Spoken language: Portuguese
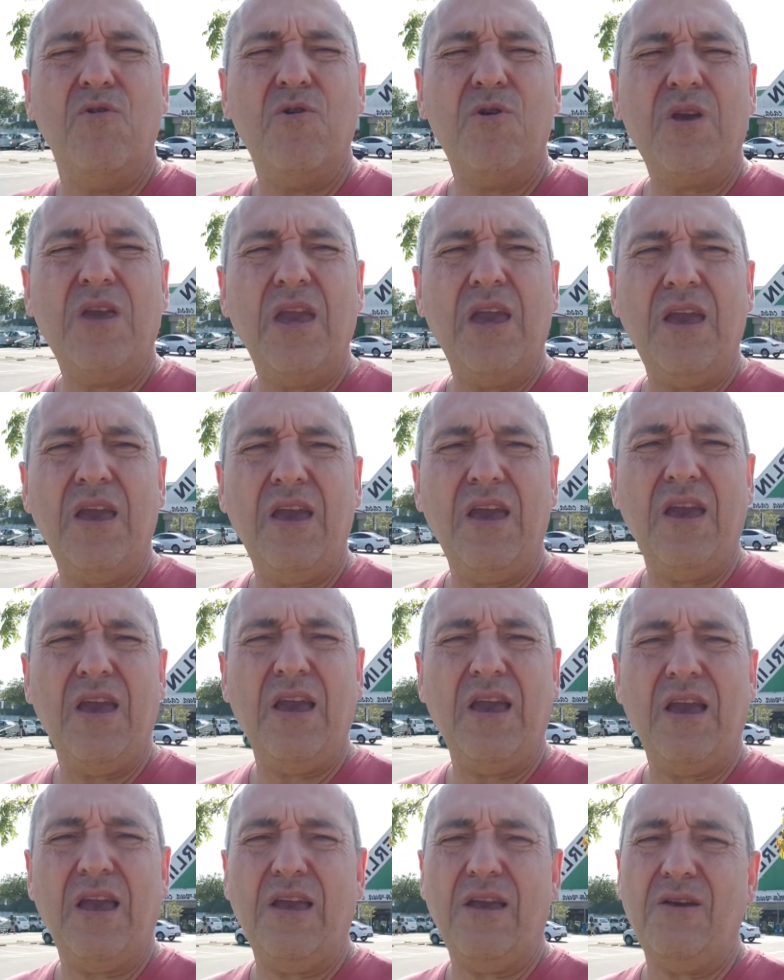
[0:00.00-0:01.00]

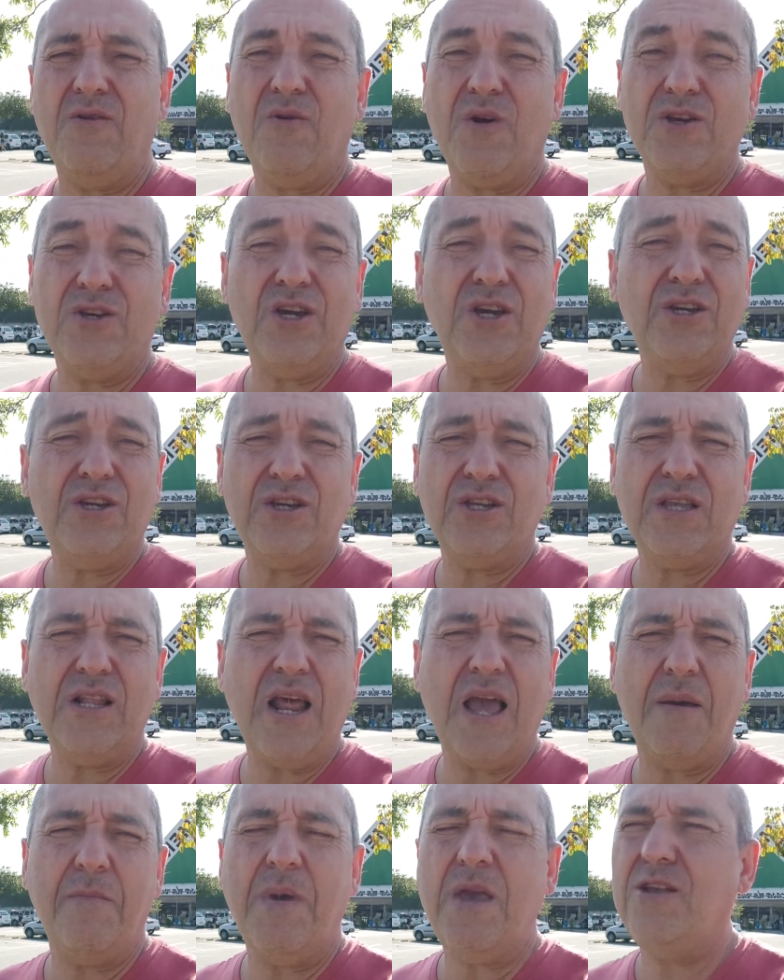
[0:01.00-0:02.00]
porque é, eu achei
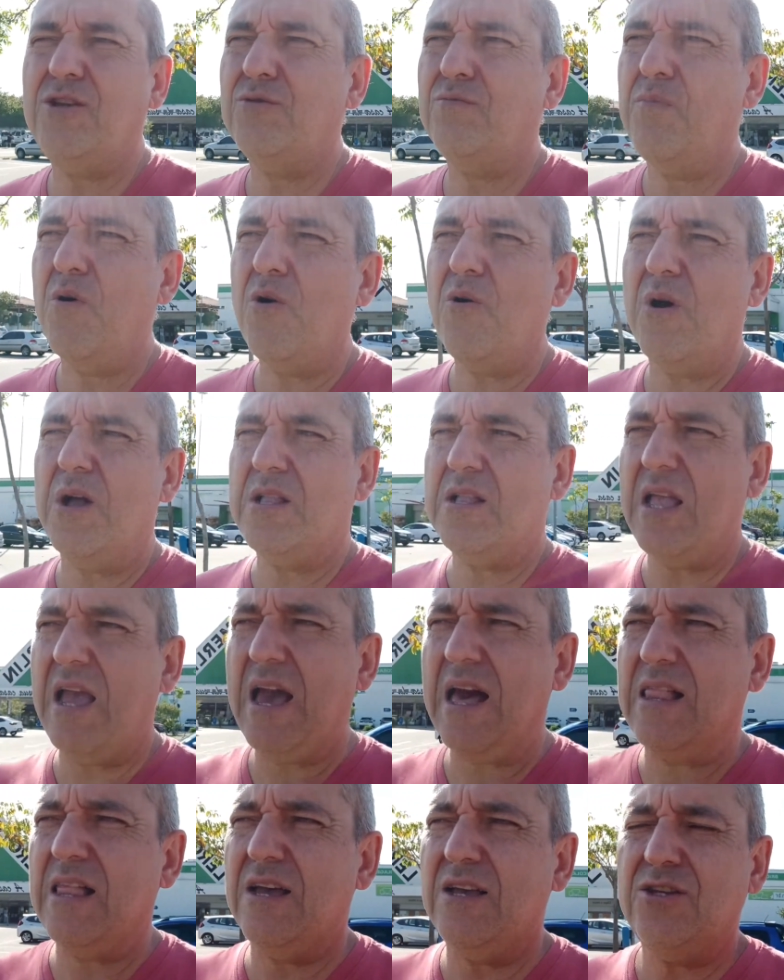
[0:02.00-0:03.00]
estranhamente boa a
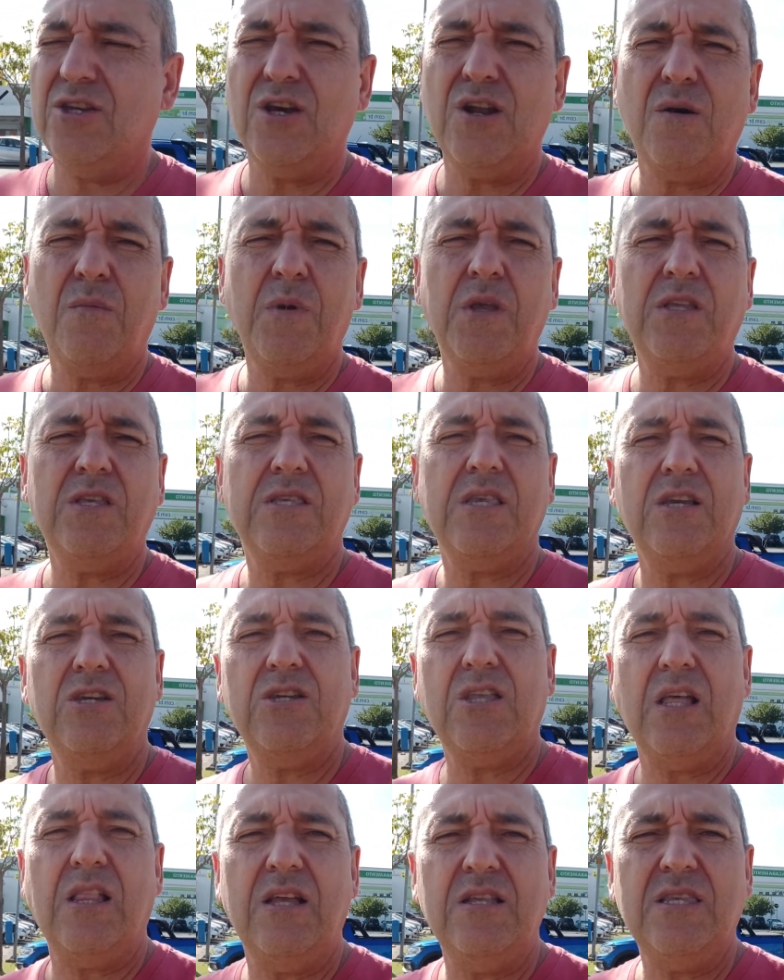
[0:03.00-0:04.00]
tela. Geralmente
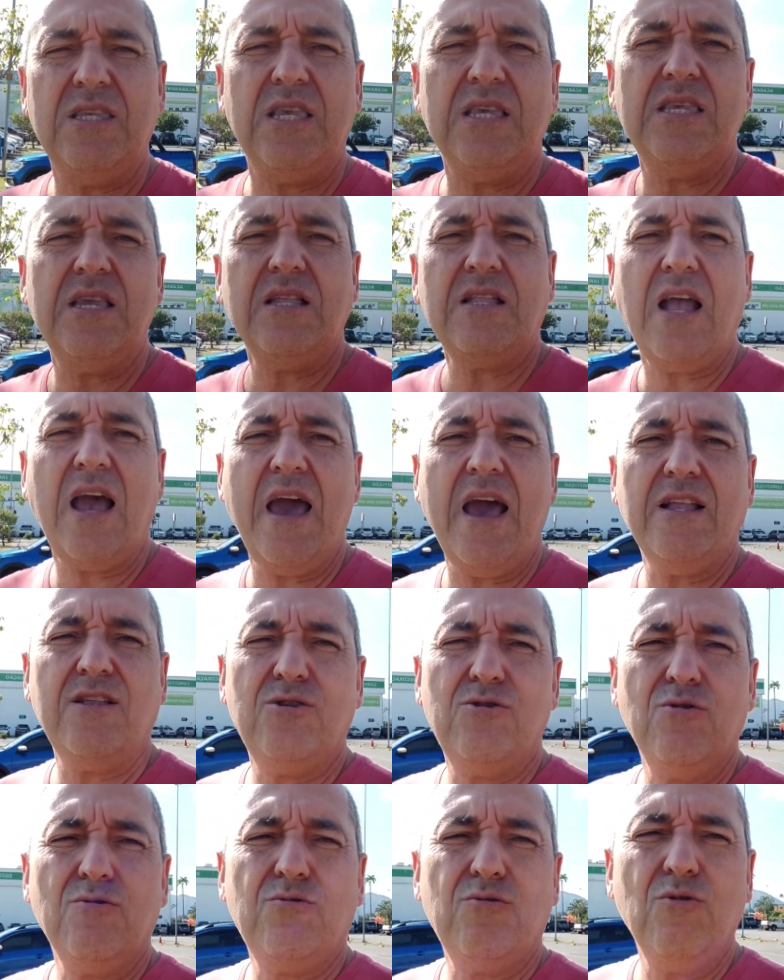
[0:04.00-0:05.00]
essas telas de 60
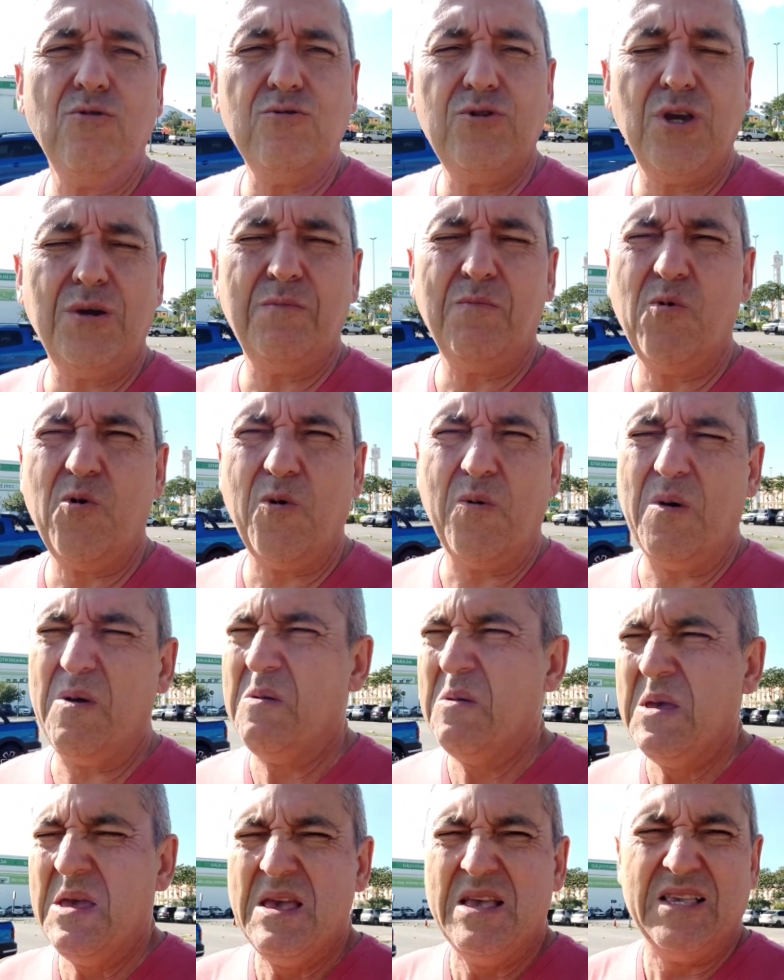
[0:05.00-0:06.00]
Hz o touch é,
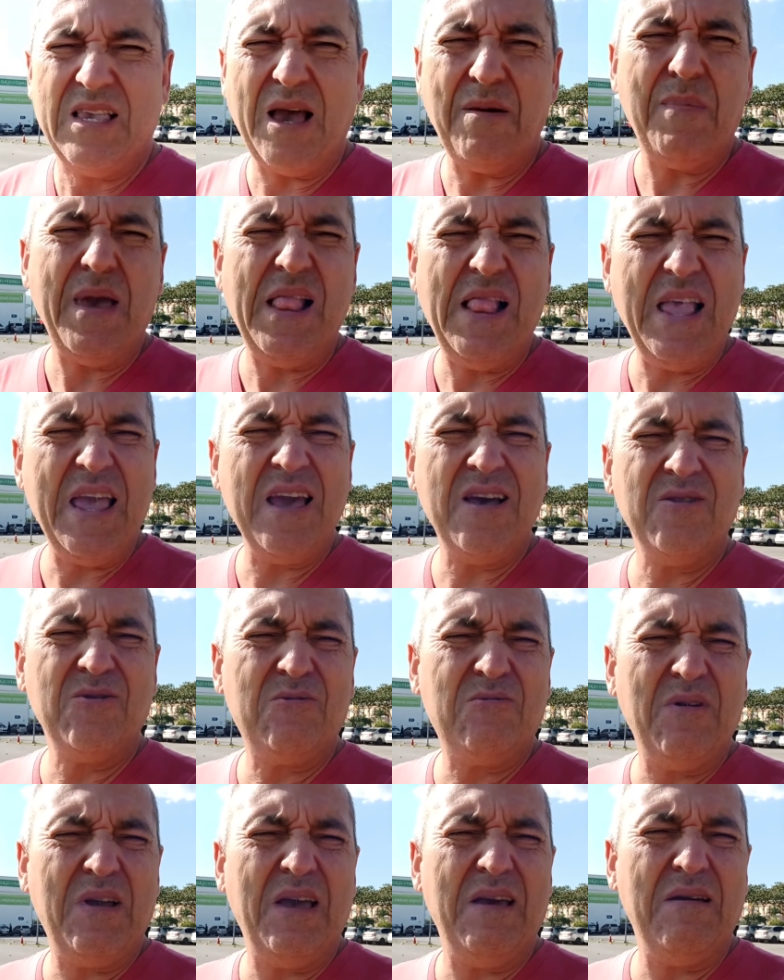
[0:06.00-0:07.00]
sabe, é
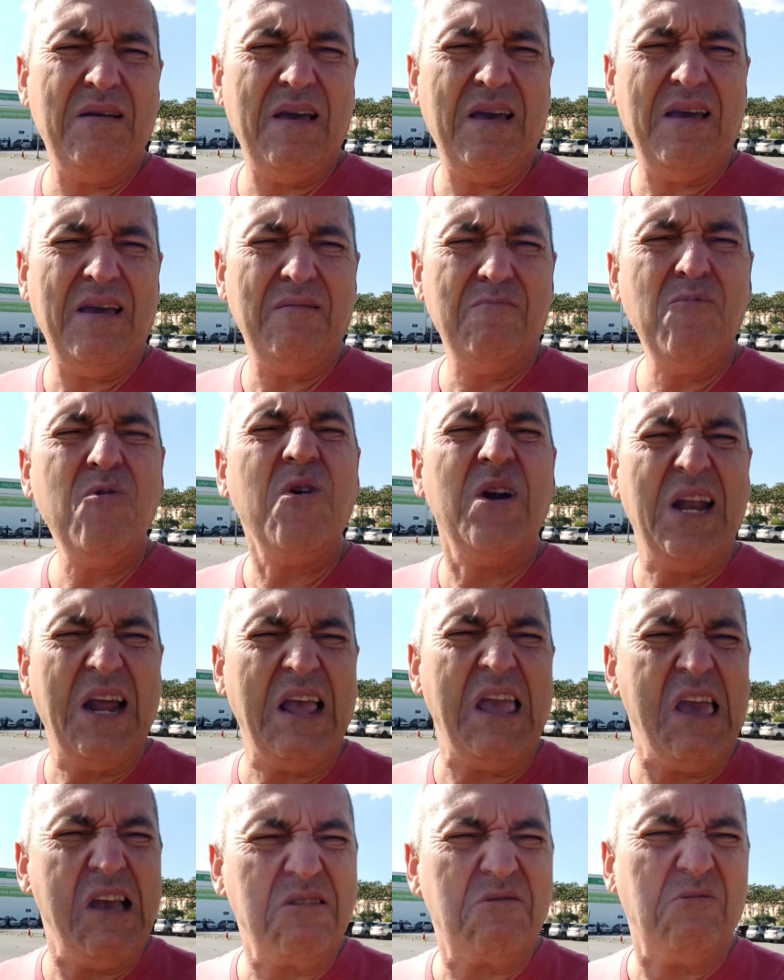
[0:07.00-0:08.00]
lento, é, é
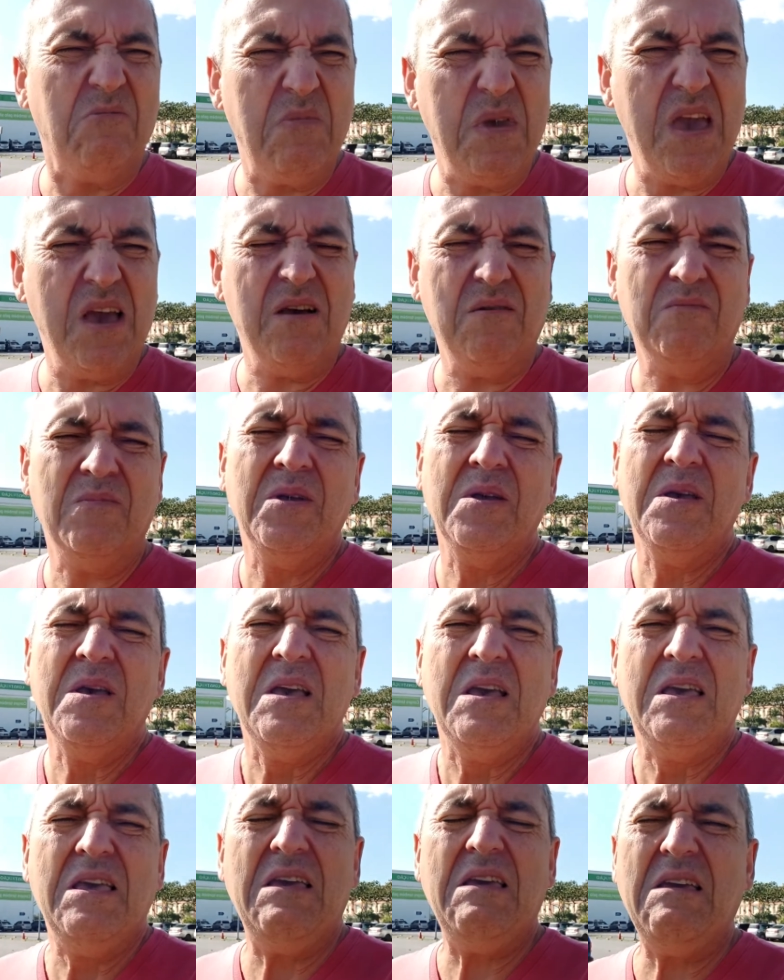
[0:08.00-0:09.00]
mungranhento mesmo.
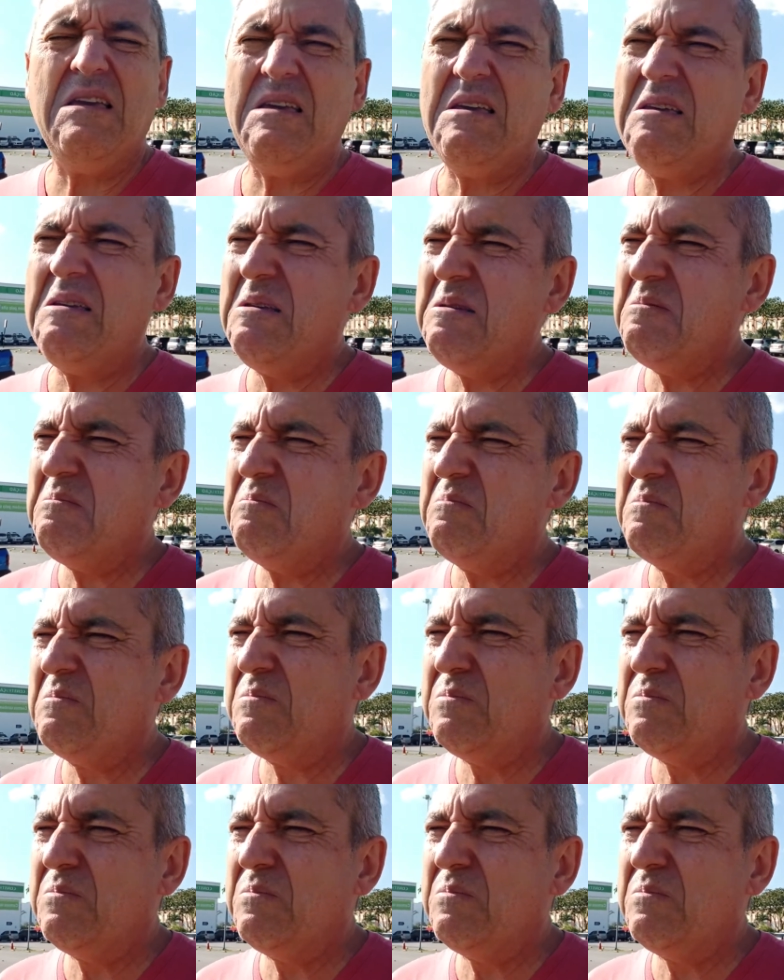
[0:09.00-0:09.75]
E